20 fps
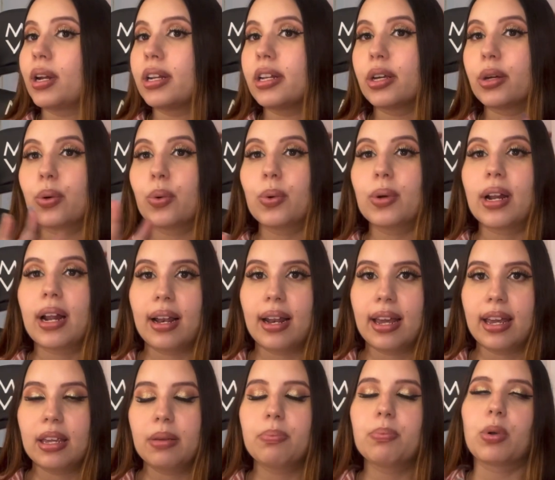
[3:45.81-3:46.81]
no hay
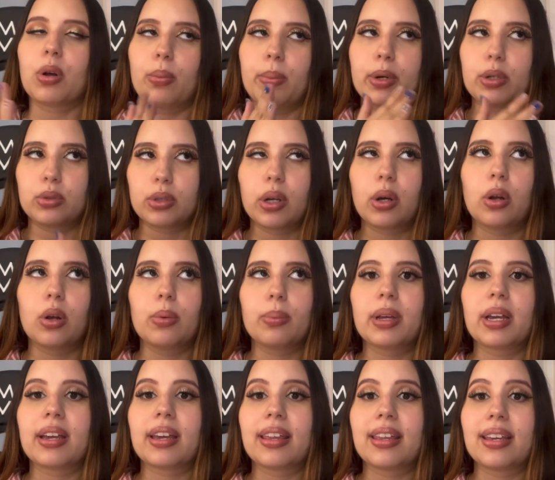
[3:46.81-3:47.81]
ninguna ley, por lo menos en
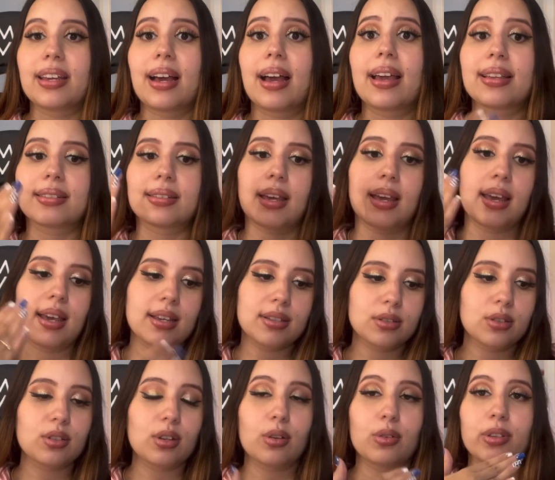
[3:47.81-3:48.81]
Colombia, que diga es que
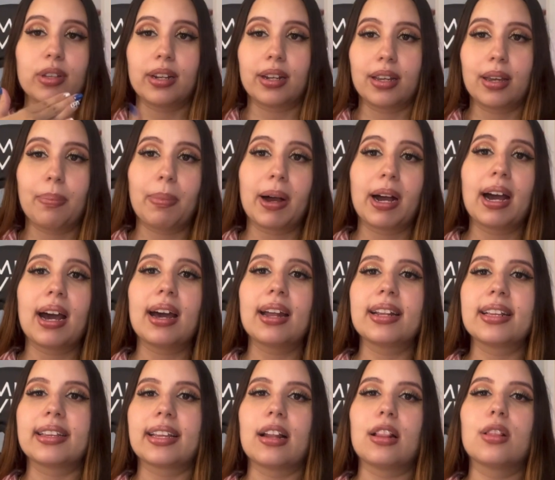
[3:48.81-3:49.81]
esto se lo tienen que
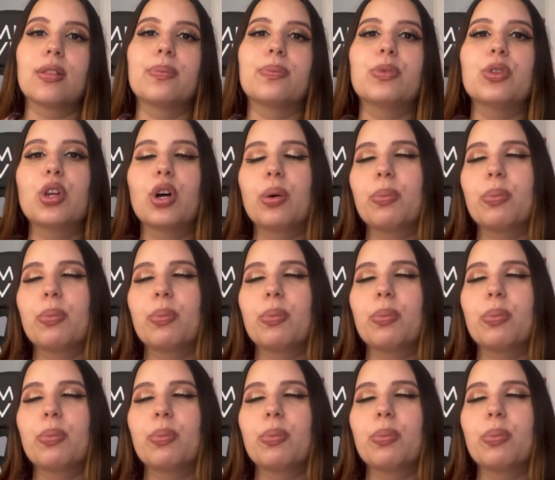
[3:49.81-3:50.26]
pagar y tal.